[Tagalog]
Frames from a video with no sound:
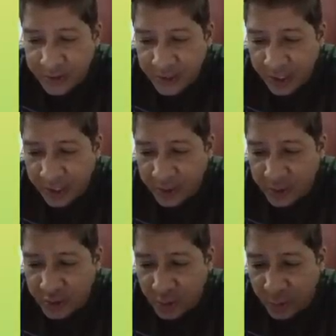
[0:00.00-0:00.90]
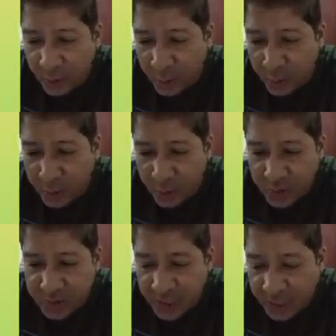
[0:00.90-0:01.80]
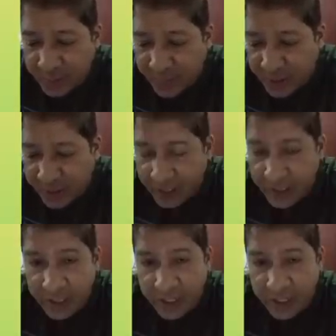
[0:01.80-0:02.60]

Second choice ko po numero 2, Nan Parel,